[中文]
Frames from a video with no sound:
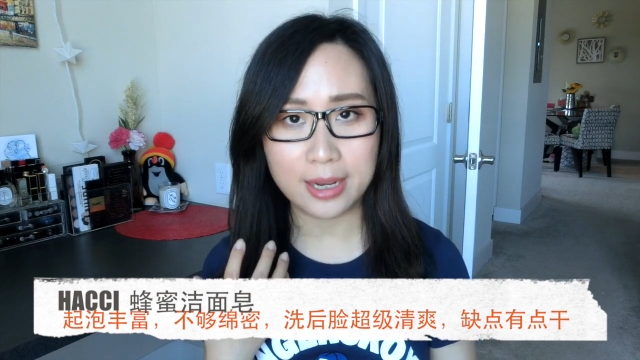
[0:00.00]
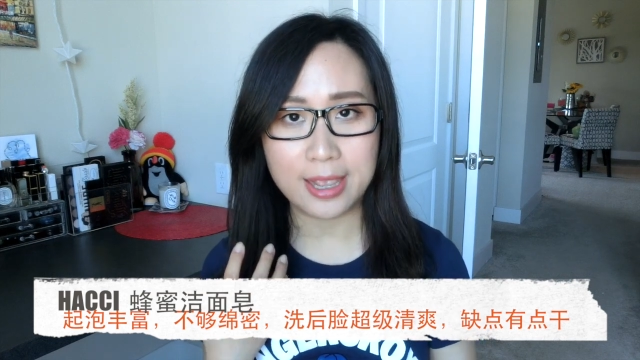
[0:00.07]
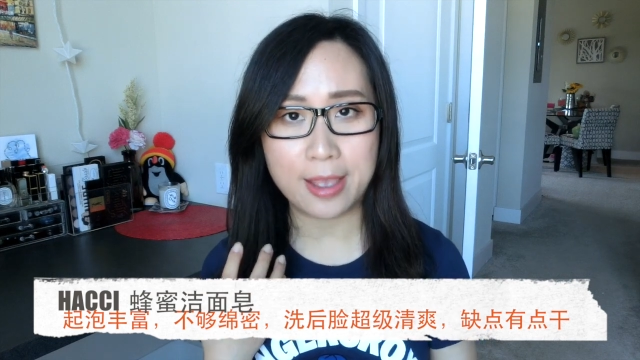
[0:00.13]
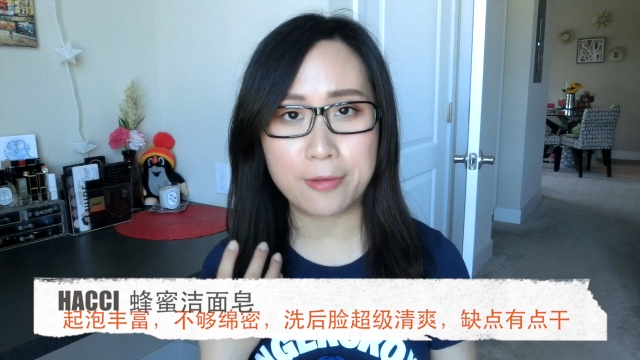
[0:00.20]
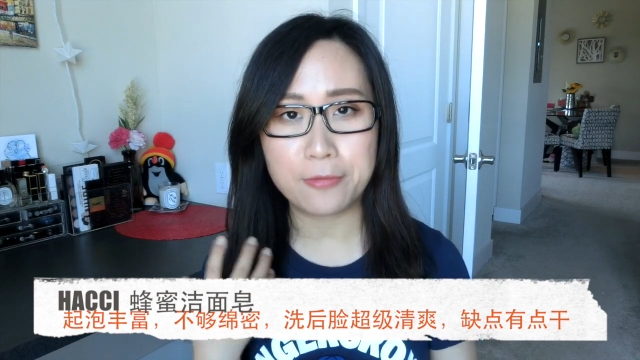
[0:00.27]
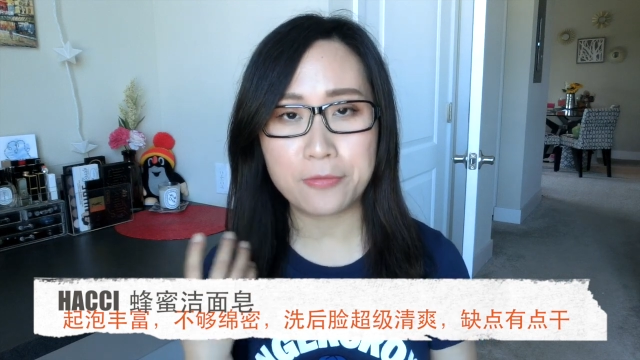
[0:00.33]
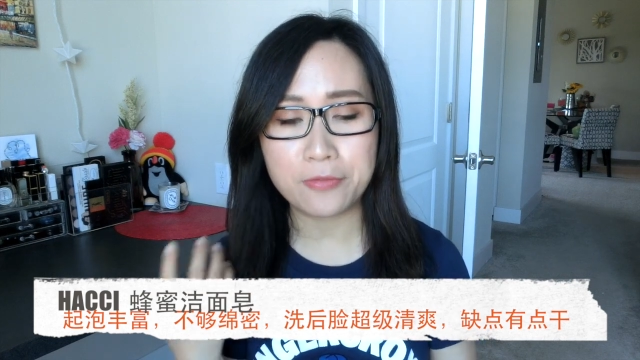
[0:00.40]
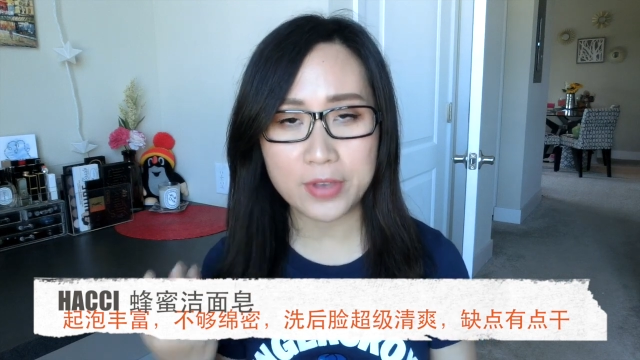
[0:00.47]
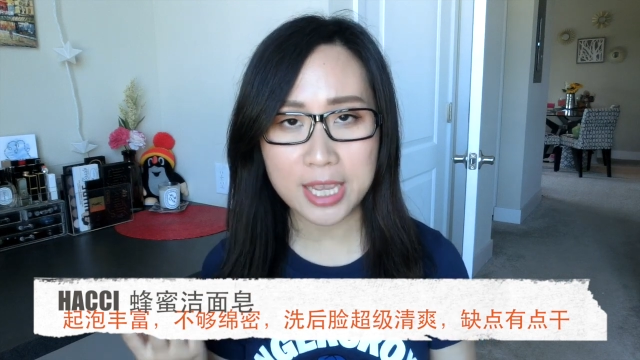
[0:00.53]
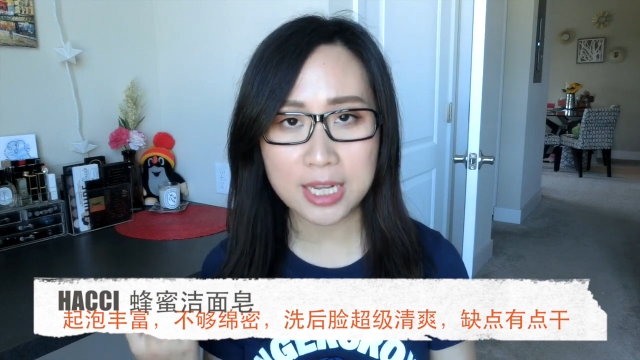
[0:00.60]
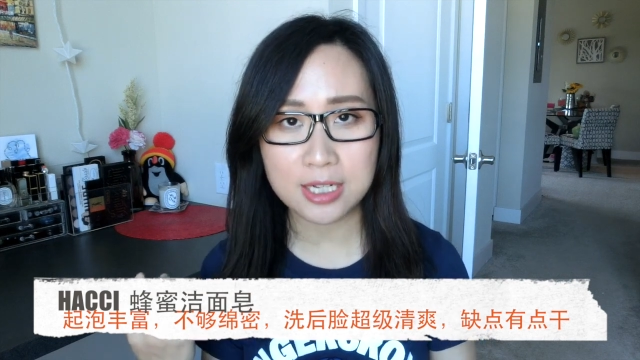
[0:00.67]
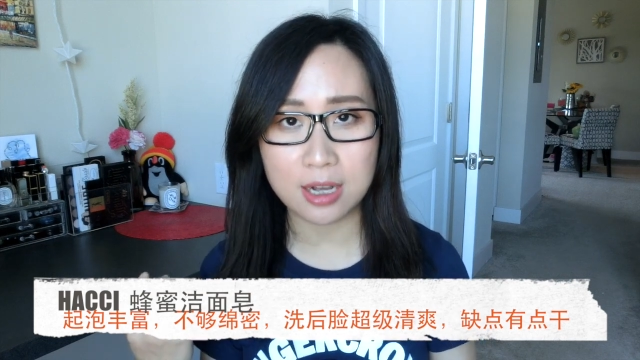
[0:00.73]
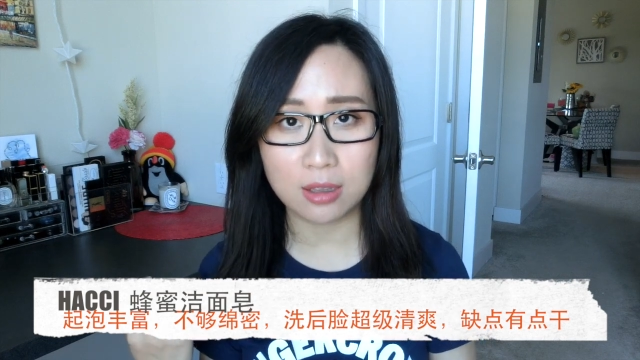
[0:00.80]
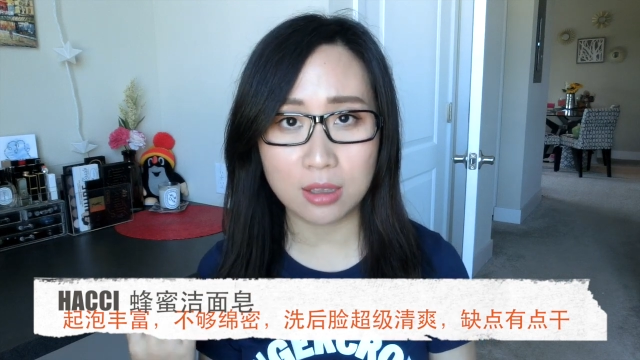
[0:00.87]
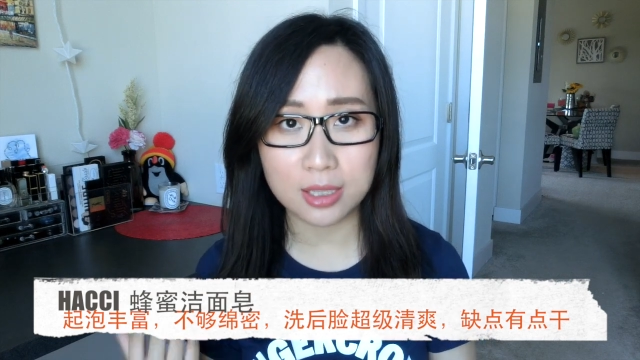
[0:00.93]
脸
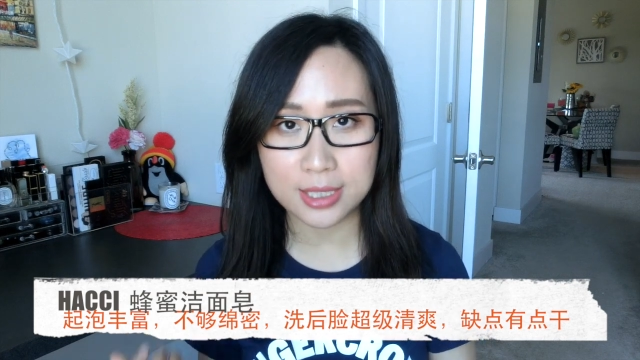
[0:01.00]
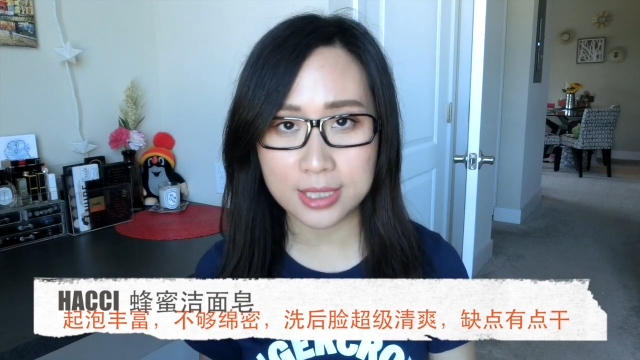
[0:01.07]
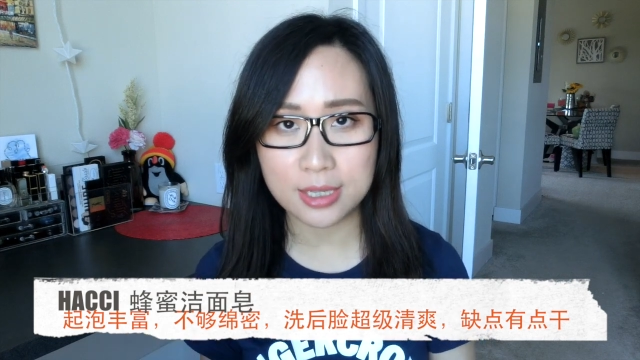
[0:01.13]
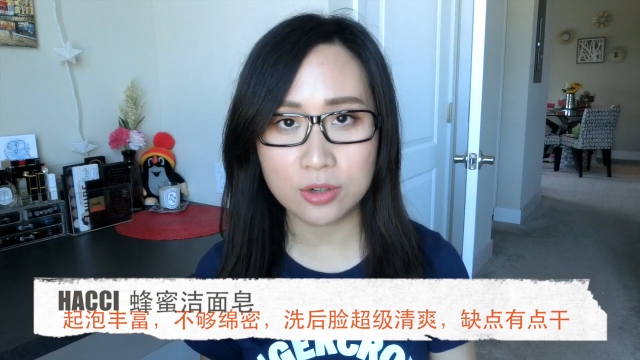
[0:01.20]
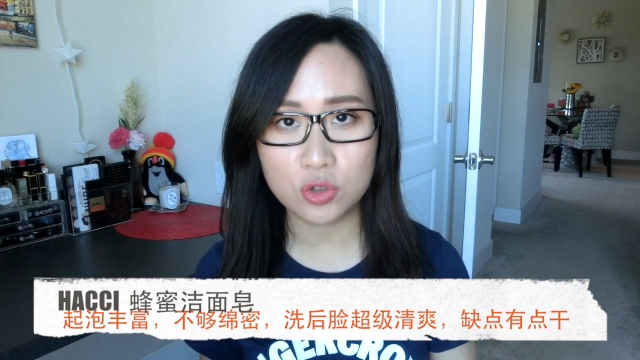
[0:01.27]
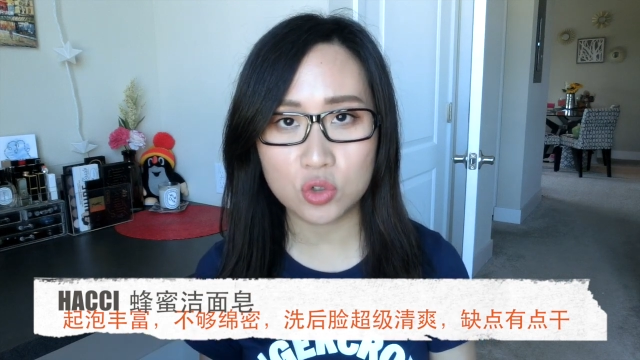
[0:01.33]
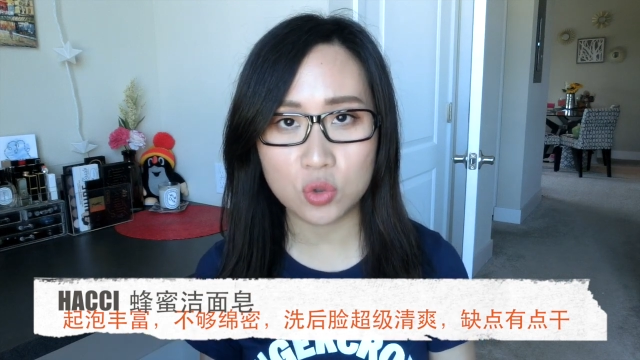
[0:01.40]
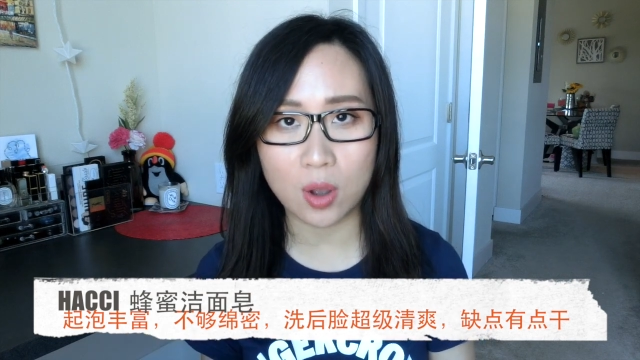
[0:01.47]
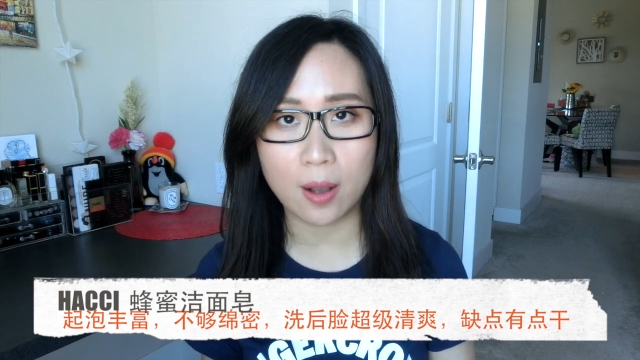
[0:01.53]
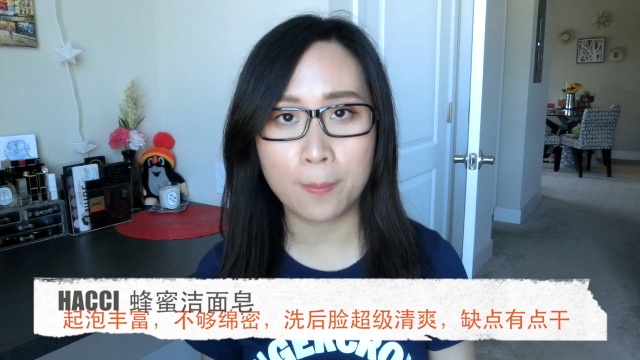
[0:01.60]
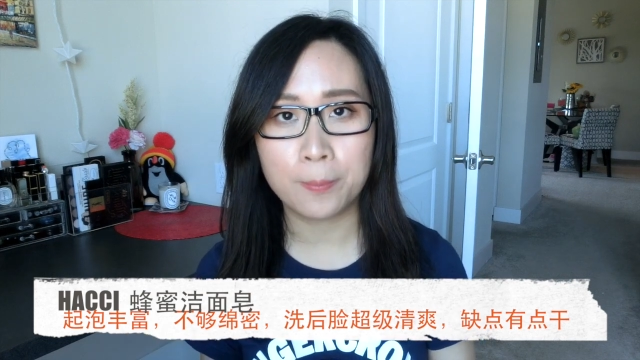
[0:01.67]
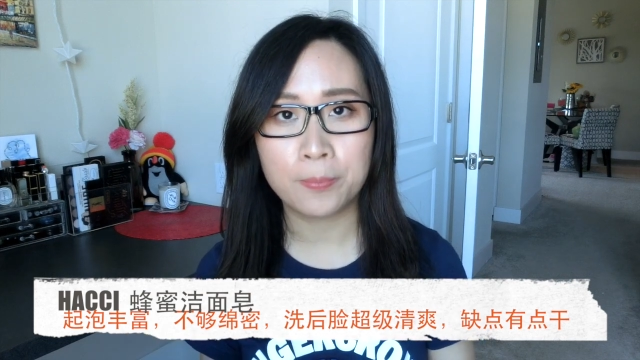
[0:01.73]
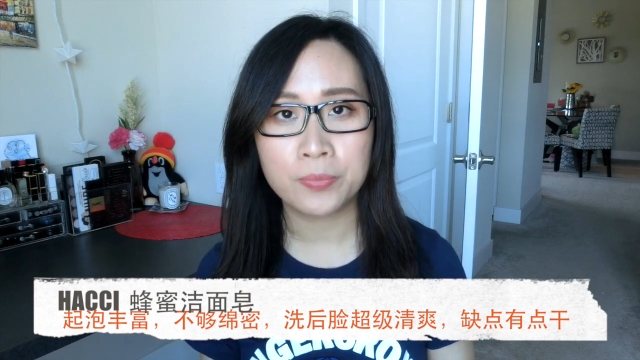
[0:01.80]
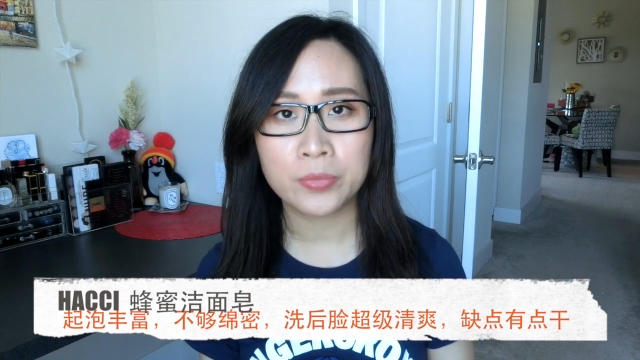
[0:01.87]
非常的清爽。